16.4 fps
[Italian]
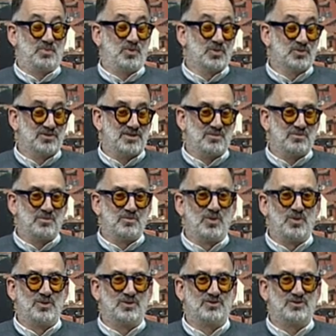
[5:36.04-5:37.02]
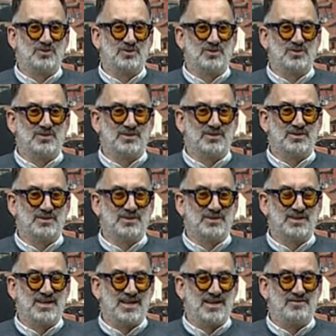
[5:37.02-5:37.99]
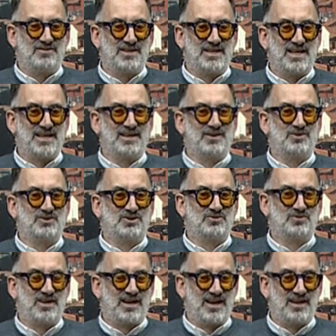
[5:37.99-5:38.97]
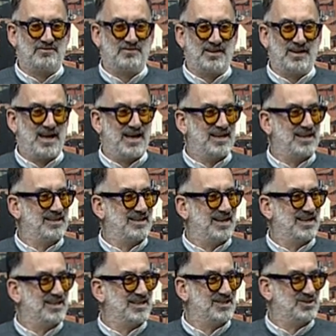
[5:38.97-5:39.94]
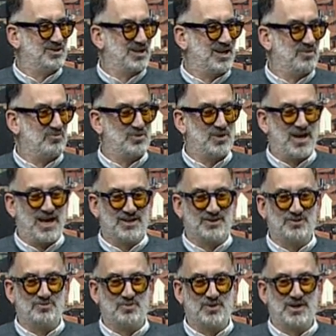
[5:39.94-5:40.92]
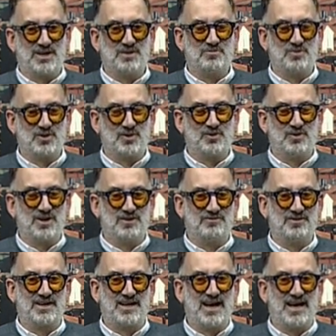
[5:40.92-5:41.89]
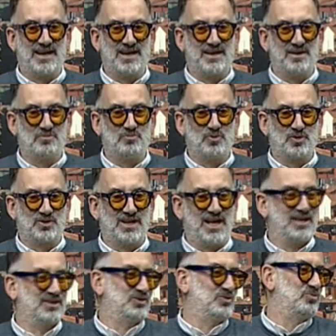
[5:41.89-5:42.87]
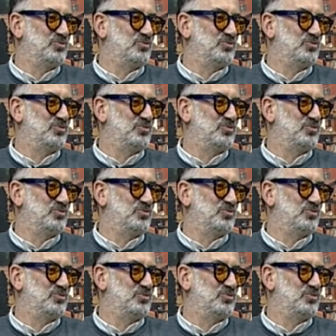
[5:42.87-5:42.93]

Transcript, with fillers: Contiamo molto eh, nel vedere cosa farà la Ferrari dall'inizio del campionato, perché per noi la Ferrari è importante,